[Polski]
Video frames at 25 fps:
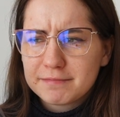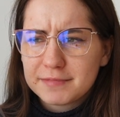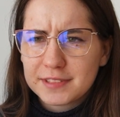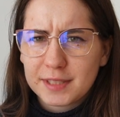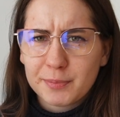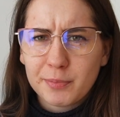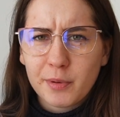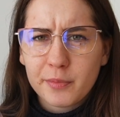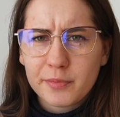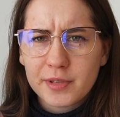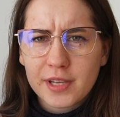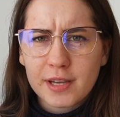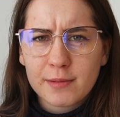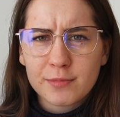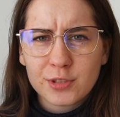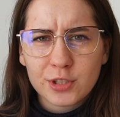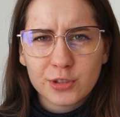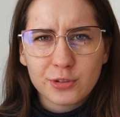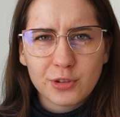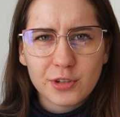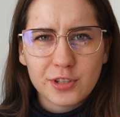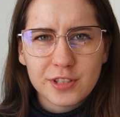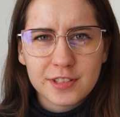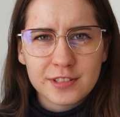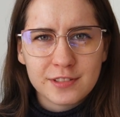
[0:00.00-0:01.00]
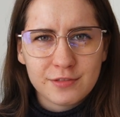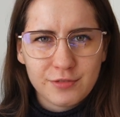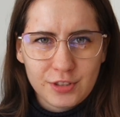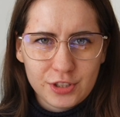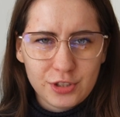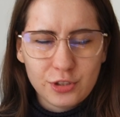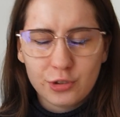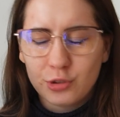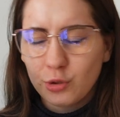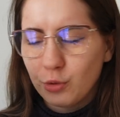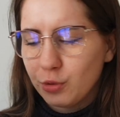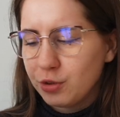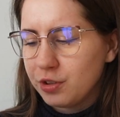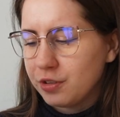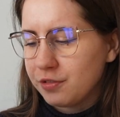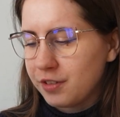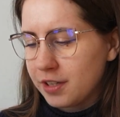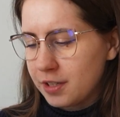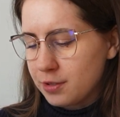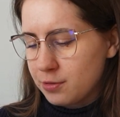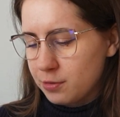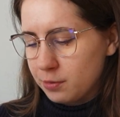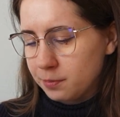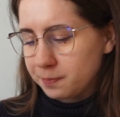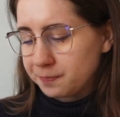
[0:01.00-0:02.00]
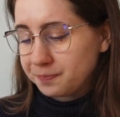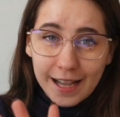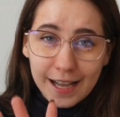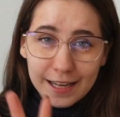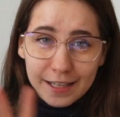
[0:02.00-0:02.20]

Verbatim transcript: zapomniałam, że to jest właśnie to uniwersum.